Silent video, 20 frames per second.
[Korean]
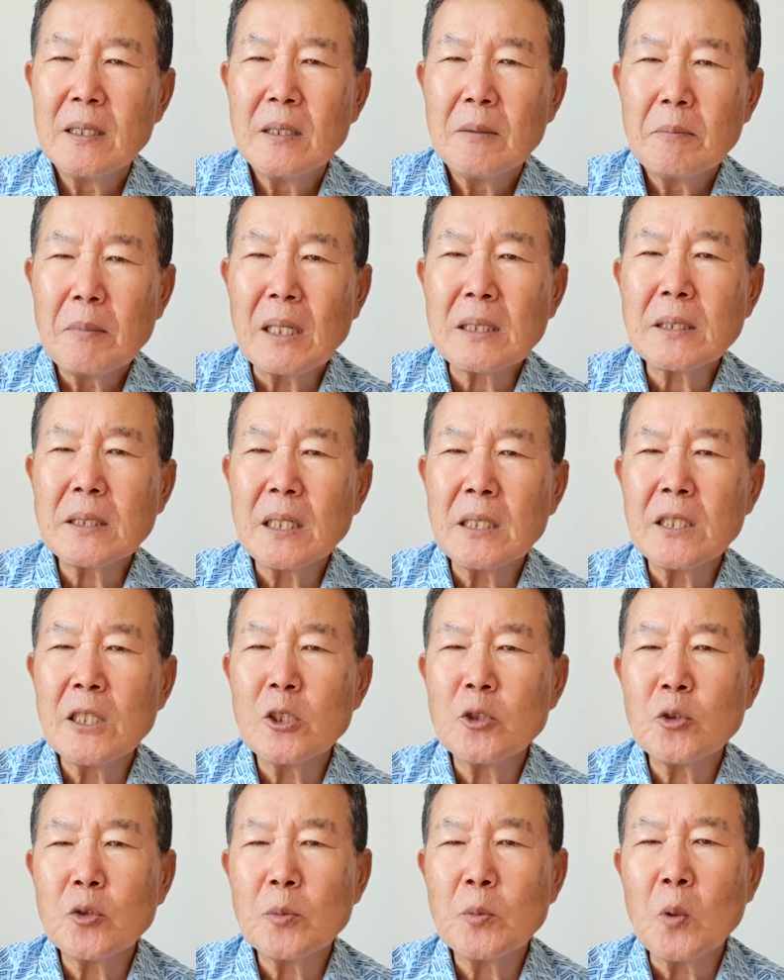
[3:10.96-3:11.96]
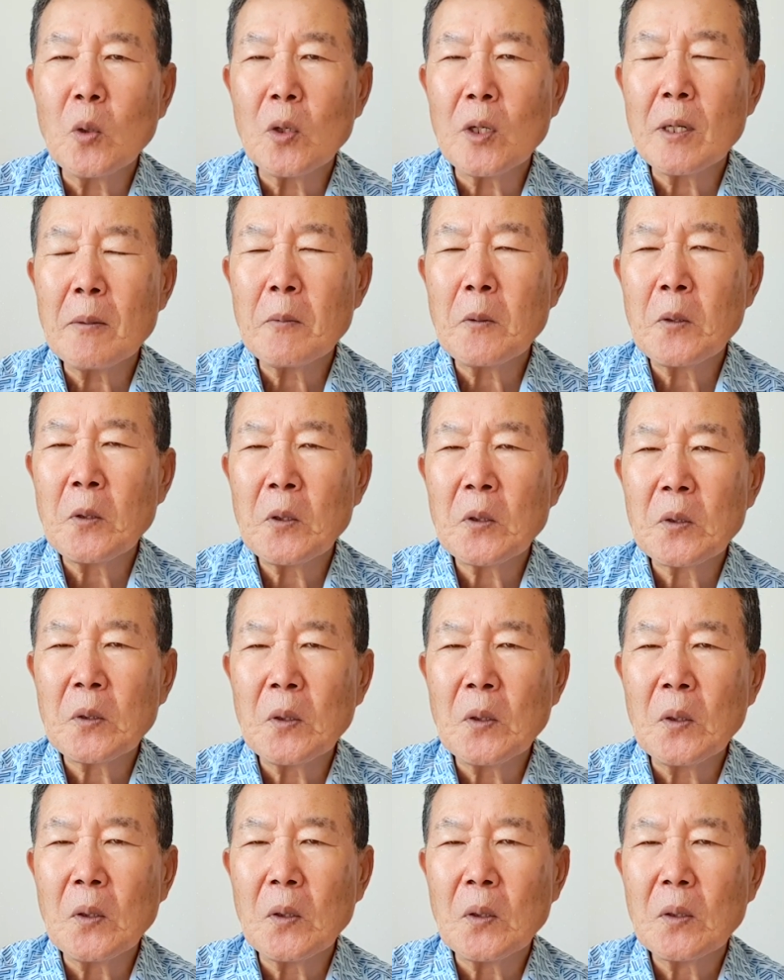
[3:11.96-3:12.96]
막상 예수님이 오라
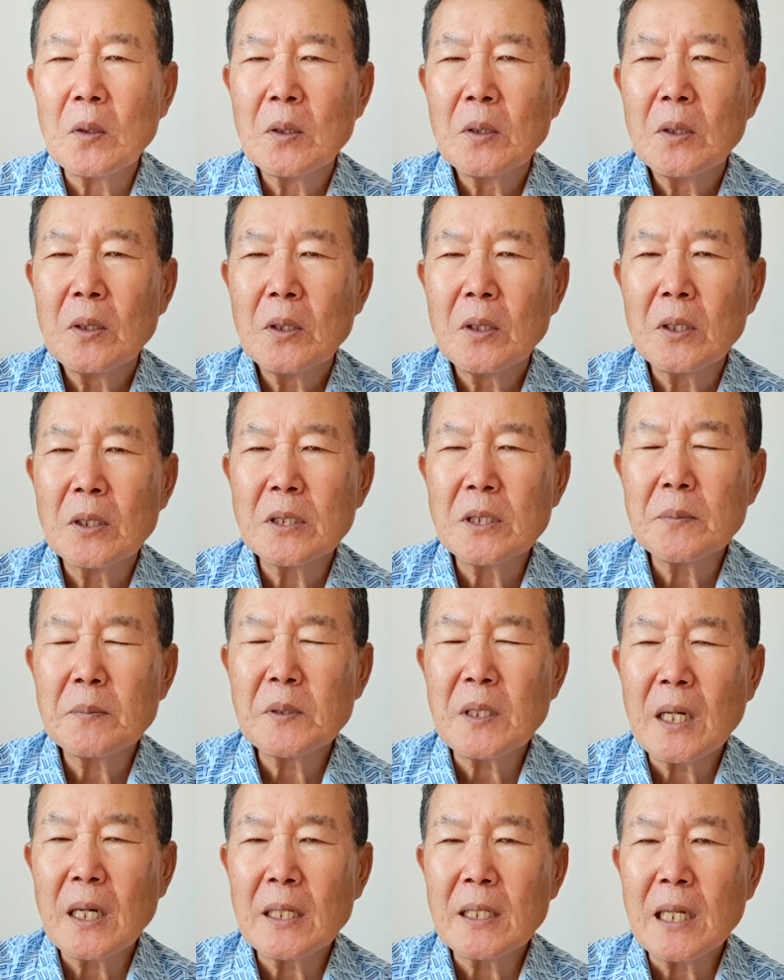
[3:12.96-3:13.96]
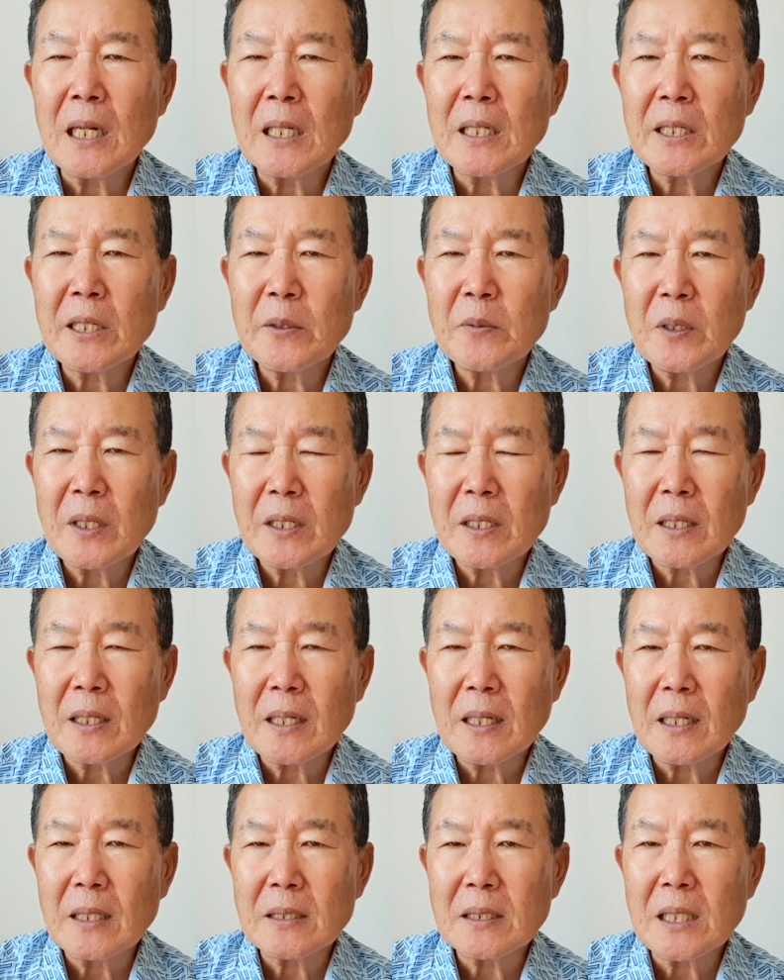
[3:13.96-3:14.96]
보여도 어, 십자가에 달리게
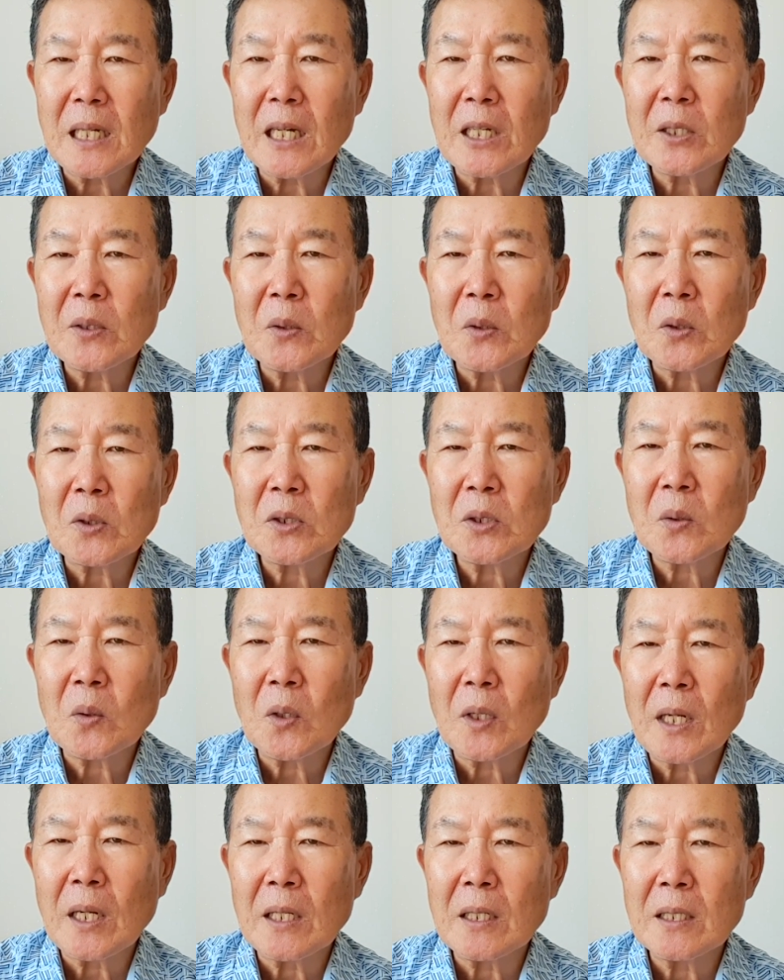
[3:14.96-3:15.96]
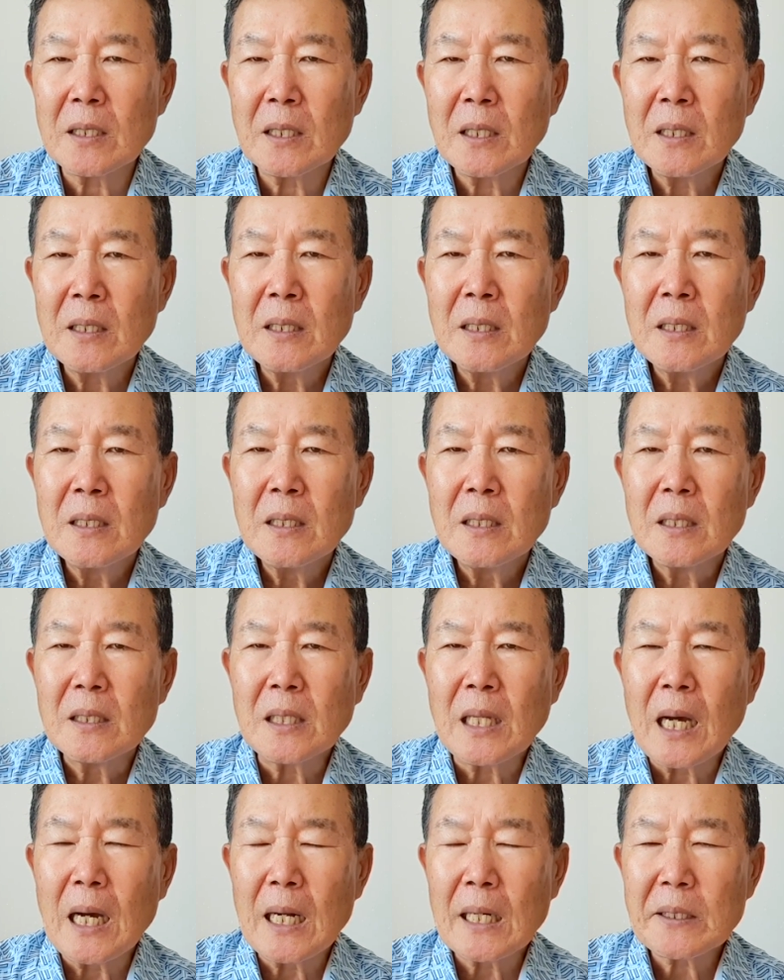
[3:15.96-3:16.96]
되니까 자기도 그 고난을
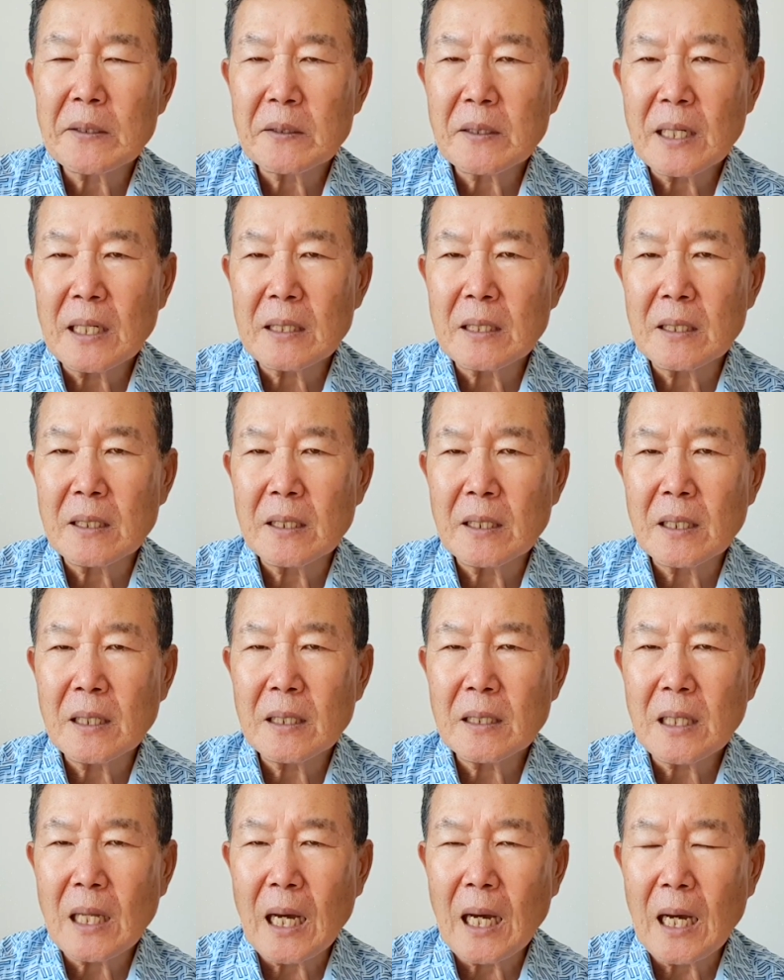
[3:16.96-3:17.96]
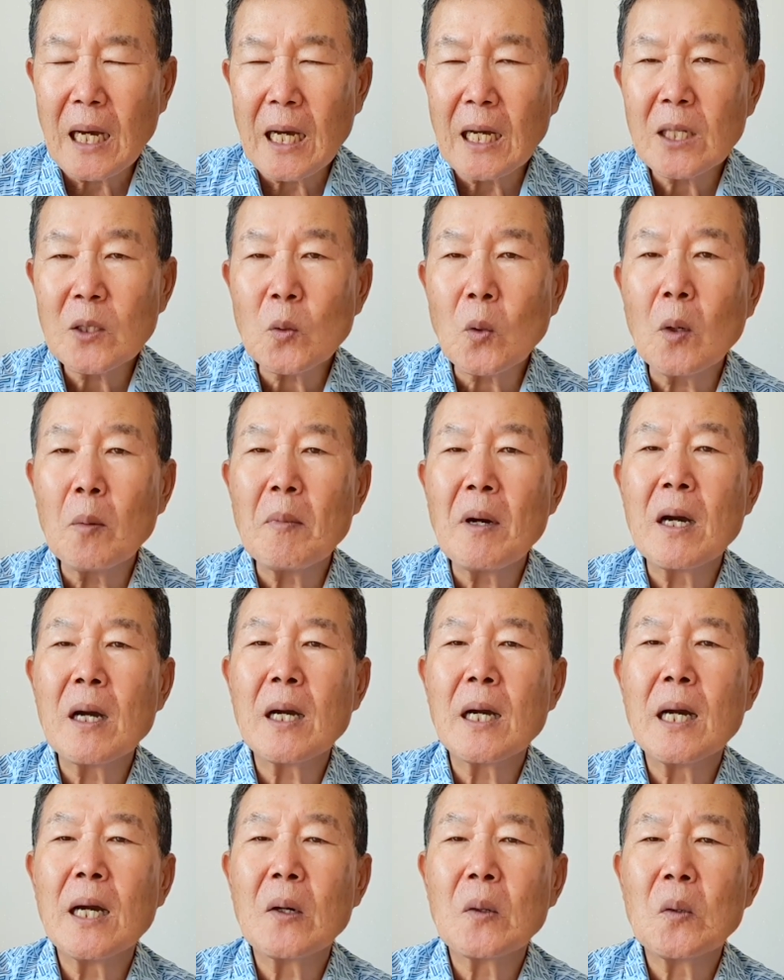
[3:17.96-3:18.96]
당할 것 같으니까 다
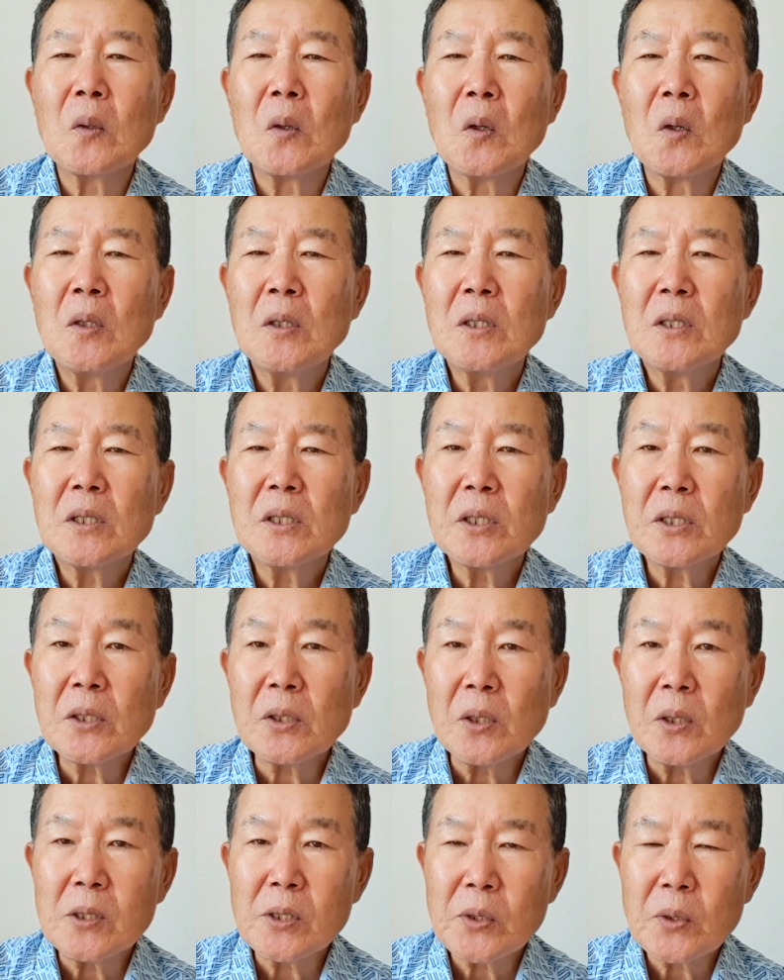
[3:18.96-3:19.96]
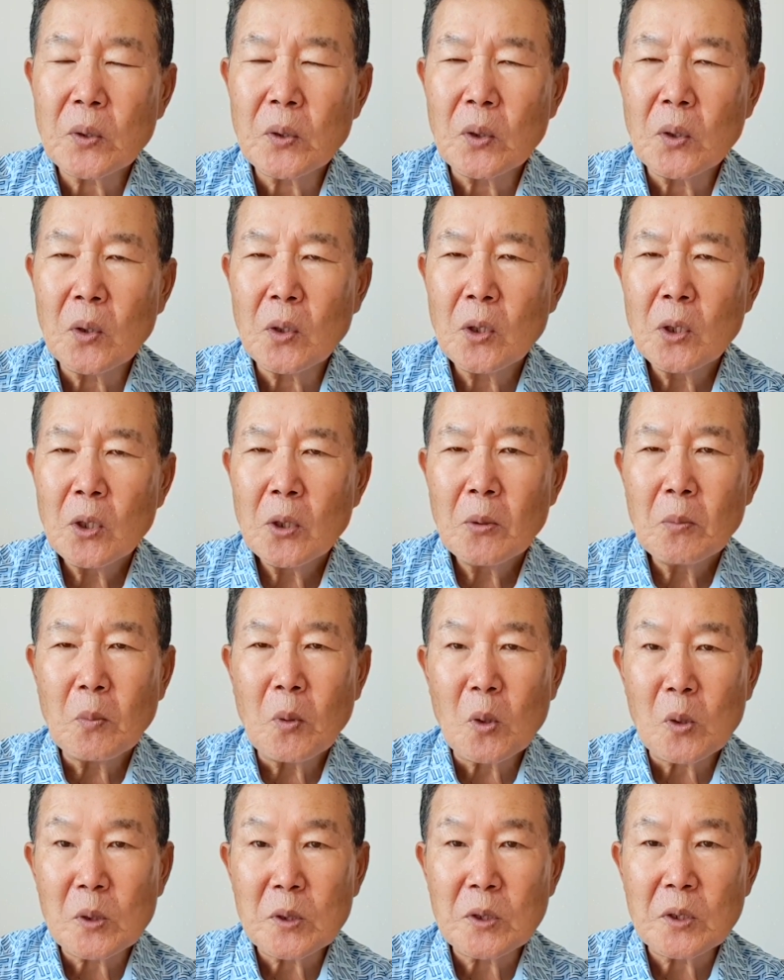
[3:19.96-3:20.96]
도망가고 흩어지고
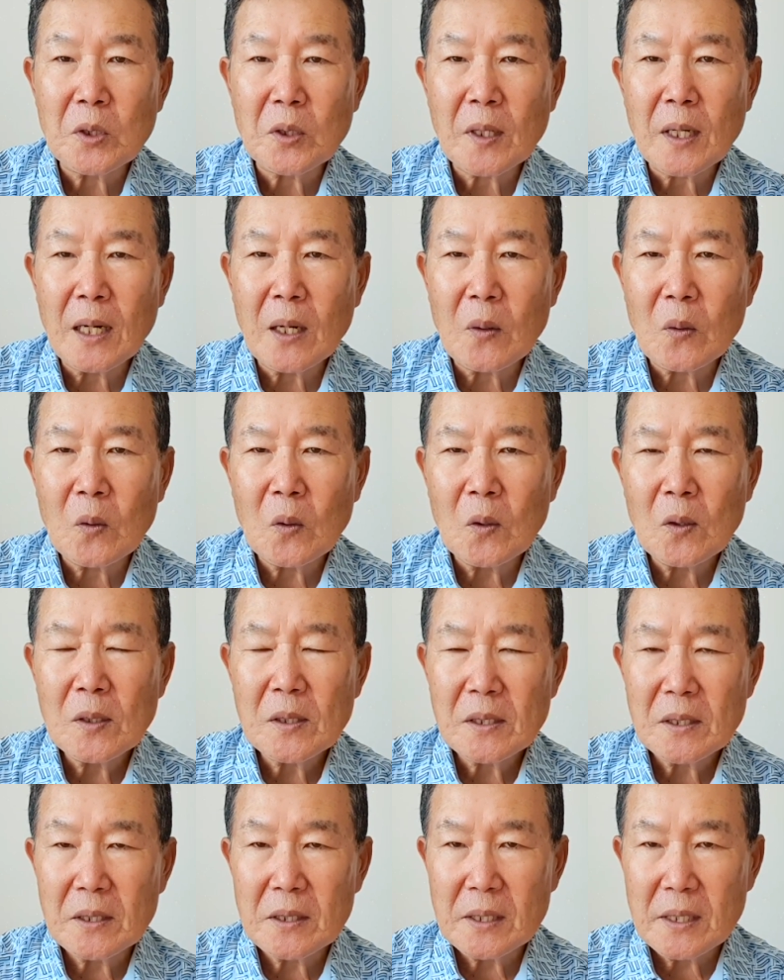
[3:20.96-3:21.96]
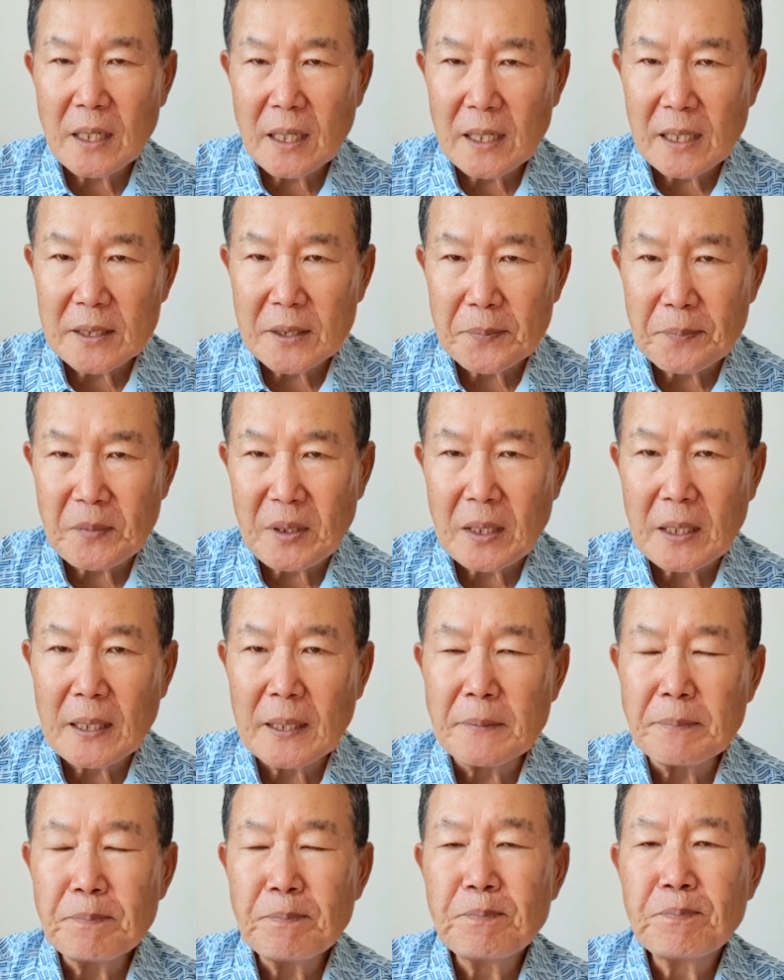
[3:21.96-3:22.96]
모른 척하고 그러지
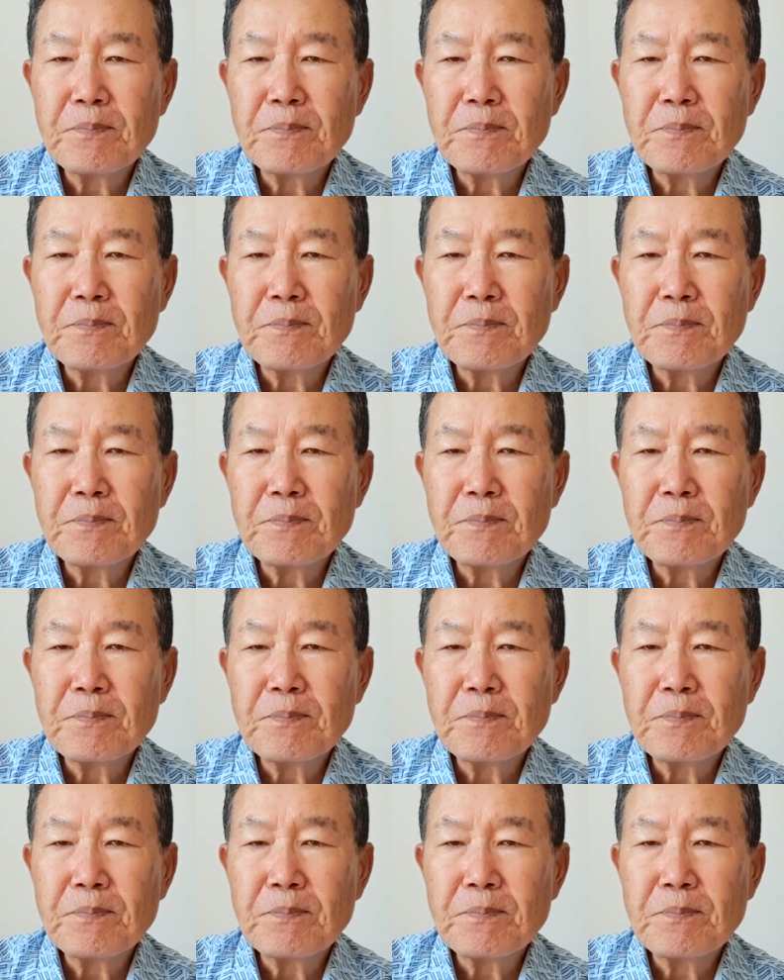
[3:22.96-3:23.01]
않았습니까?